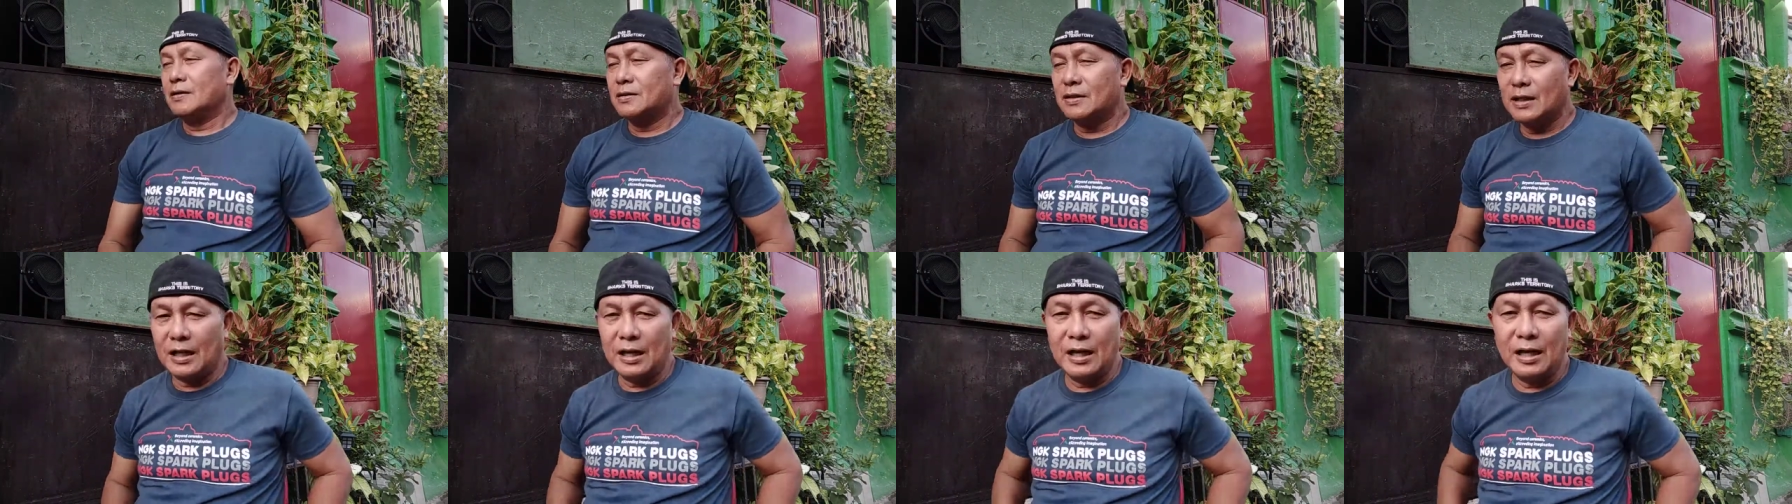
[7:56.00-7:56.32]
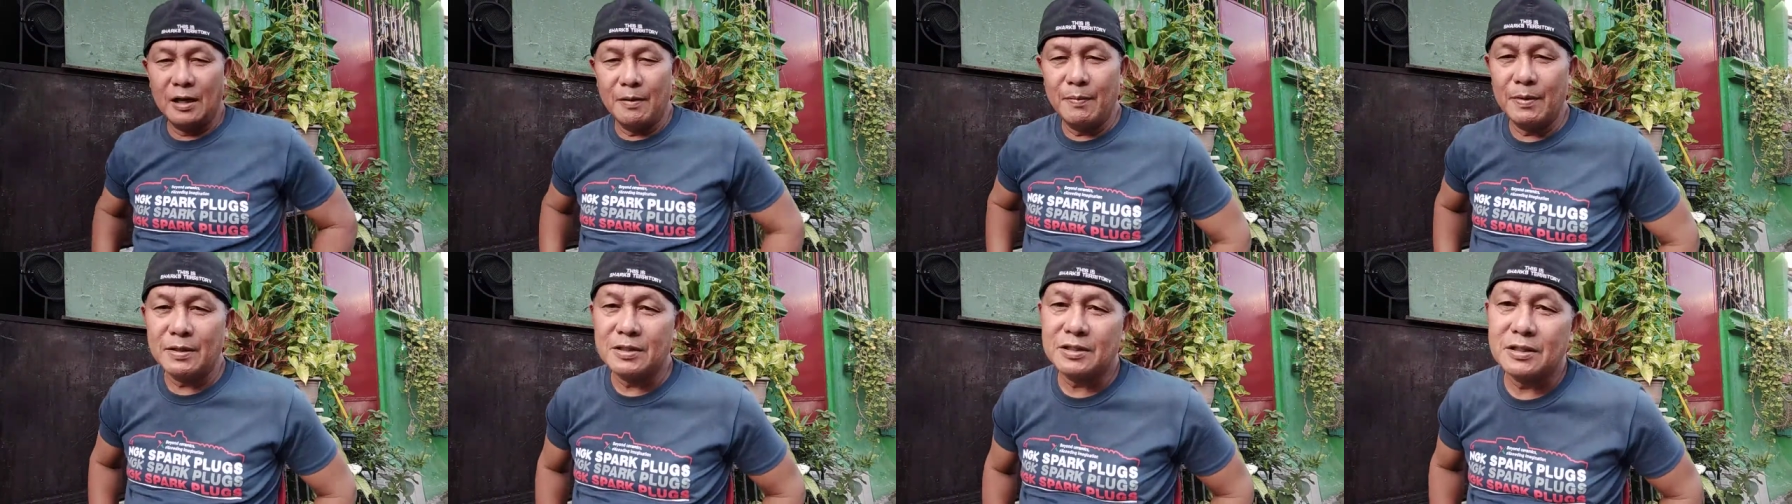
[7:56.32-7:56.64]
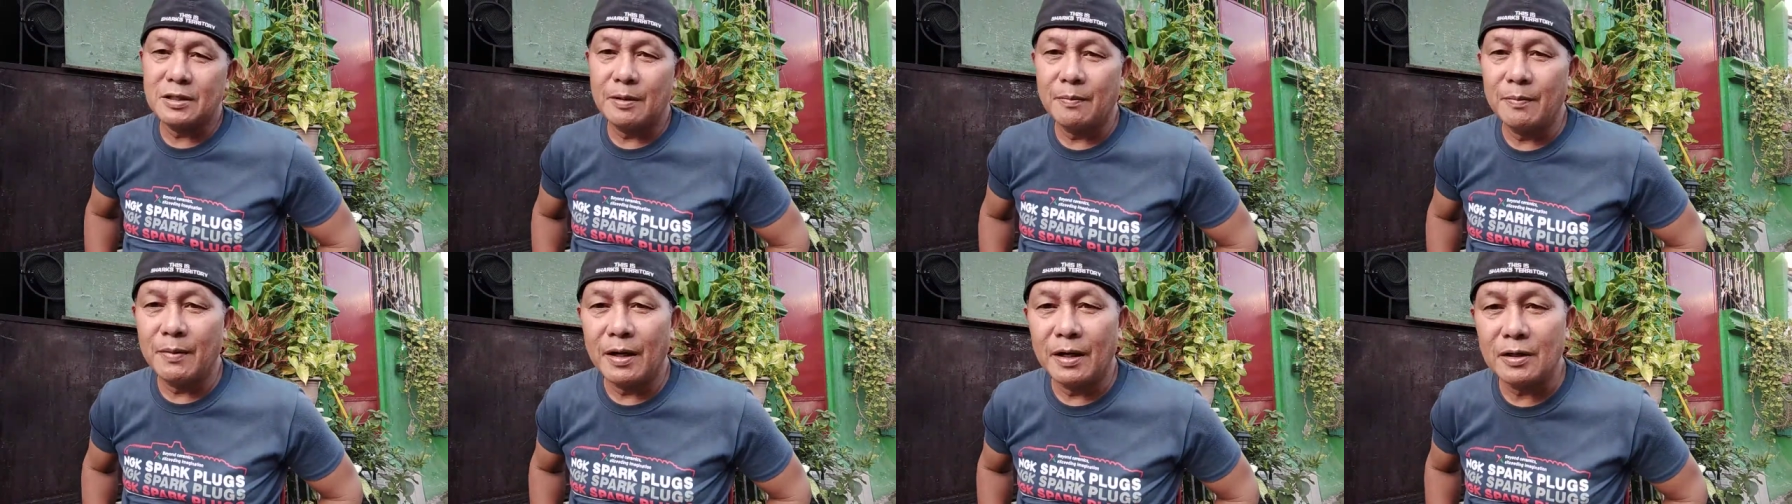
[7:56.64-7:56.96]
Salamat
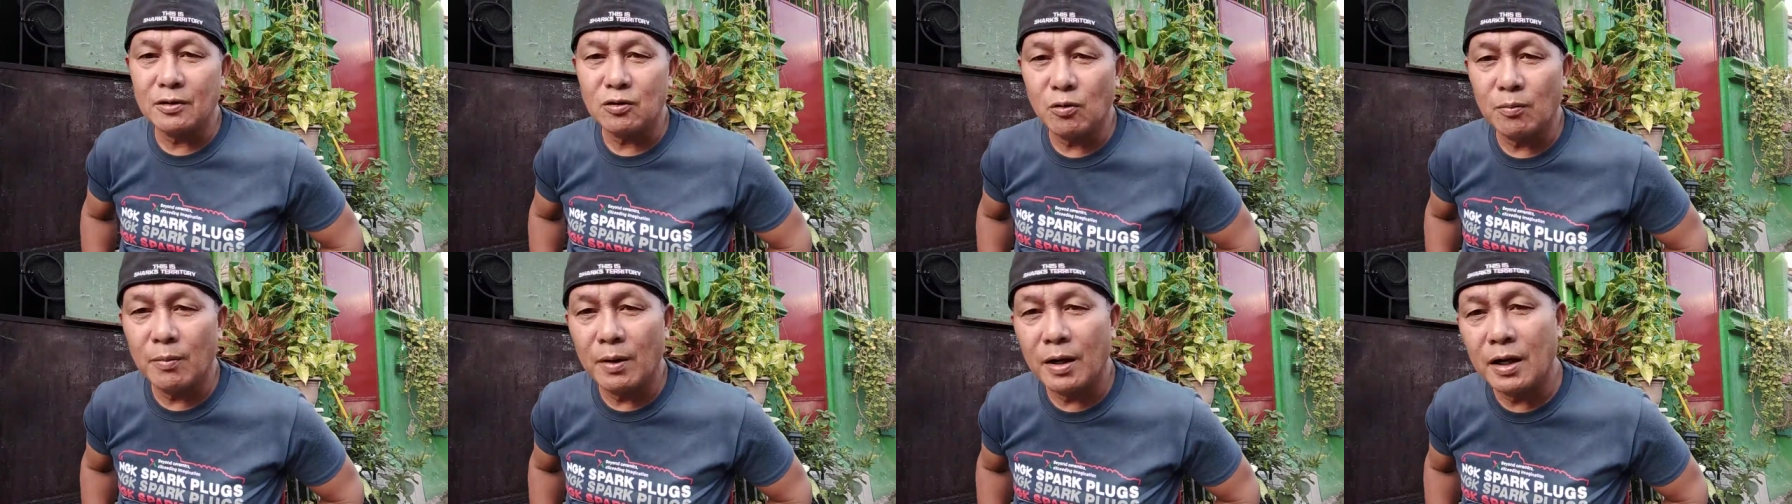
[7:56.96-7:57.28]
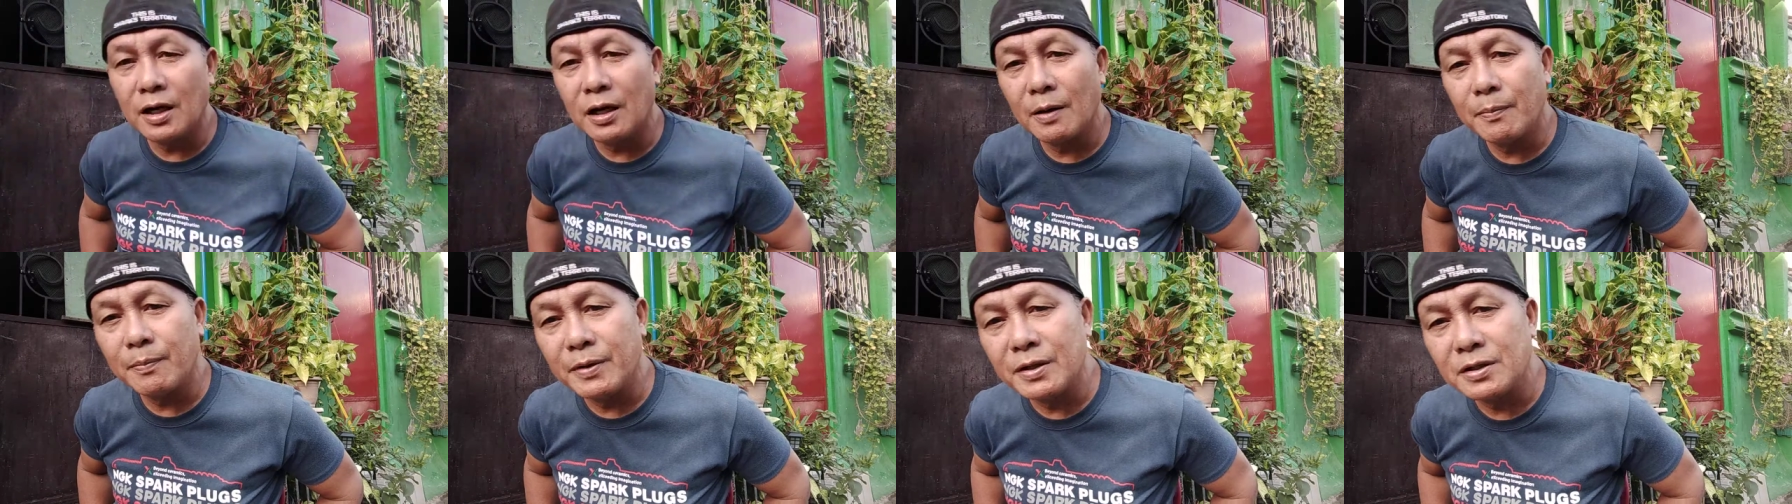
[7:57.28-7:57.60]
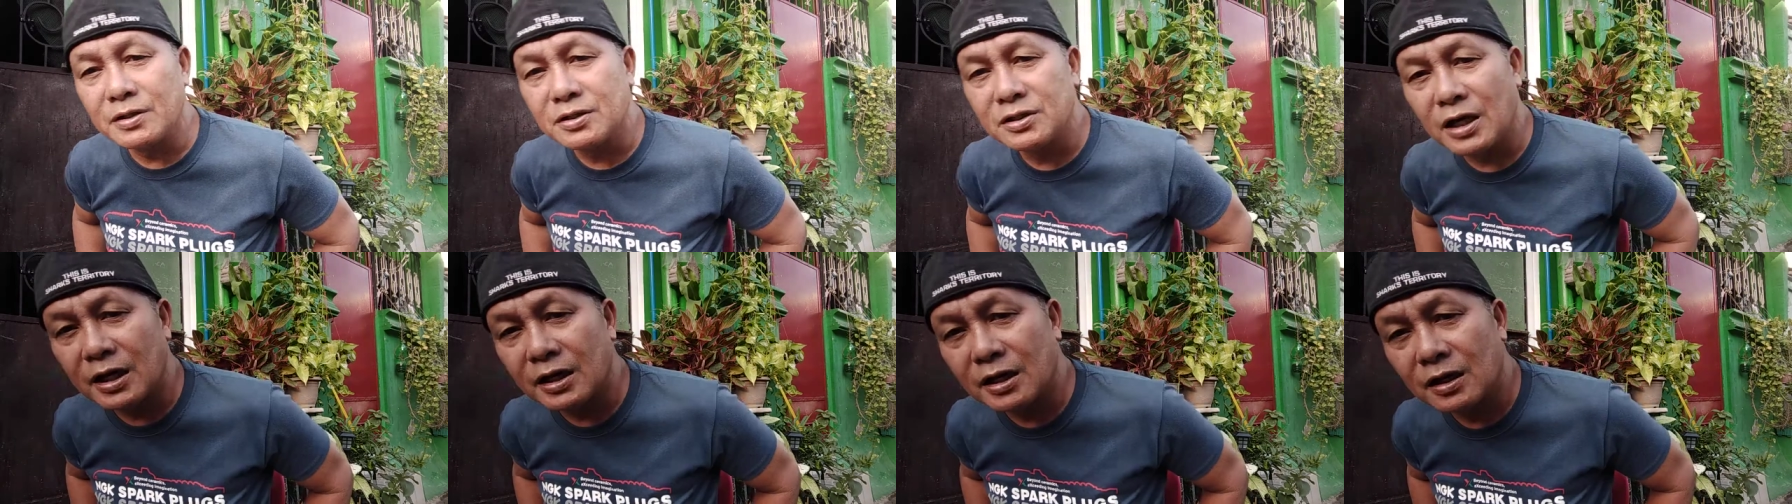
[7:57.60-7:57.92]
sa mga tumanggap ng
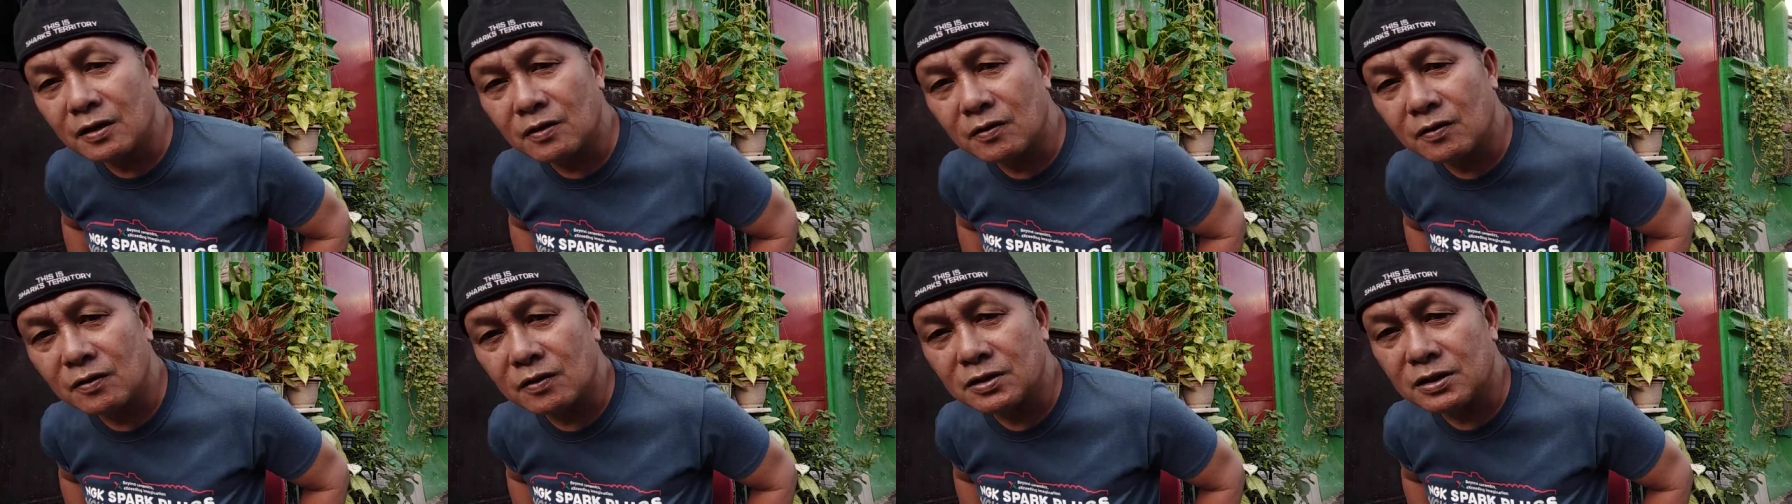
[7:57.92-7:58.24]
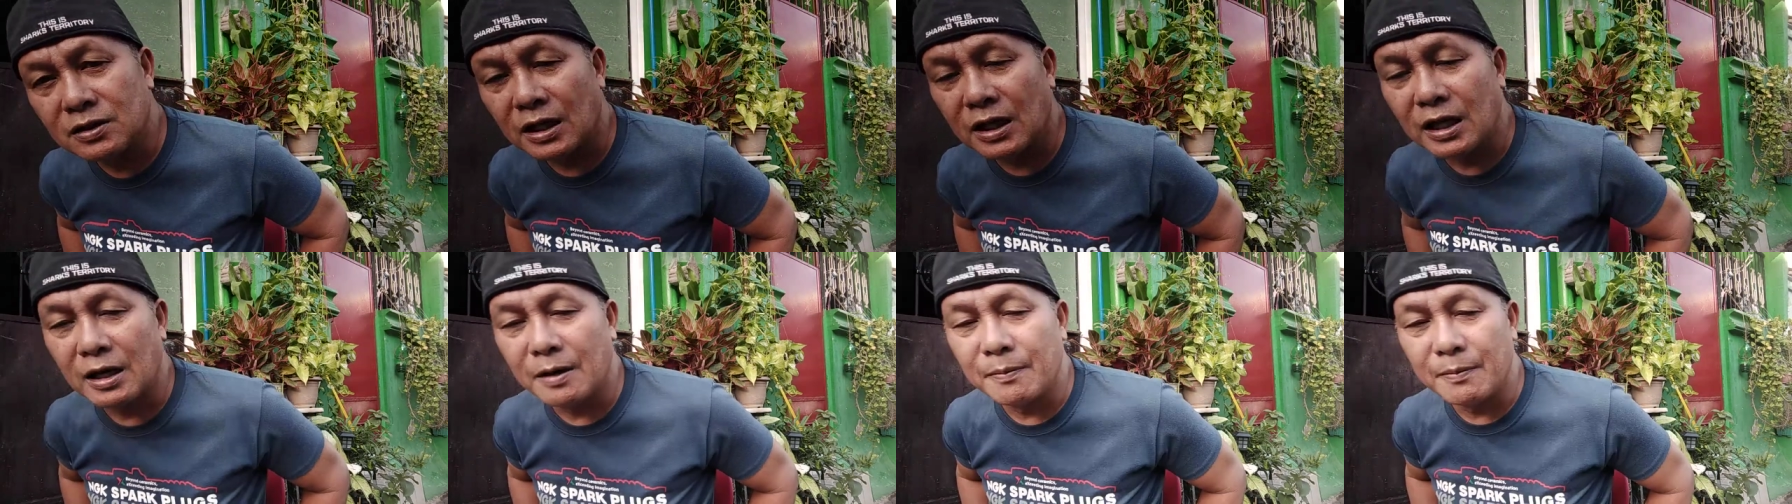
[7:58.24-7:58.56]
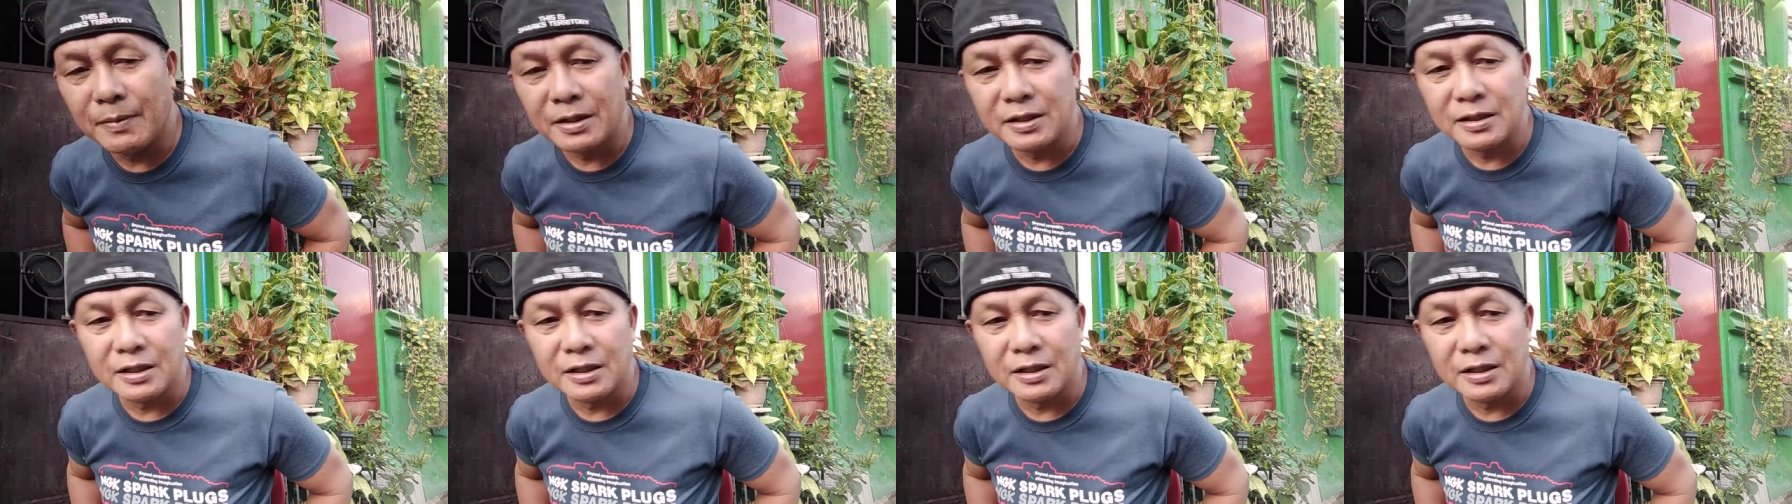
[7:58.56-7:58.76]
channel ko. Salamat.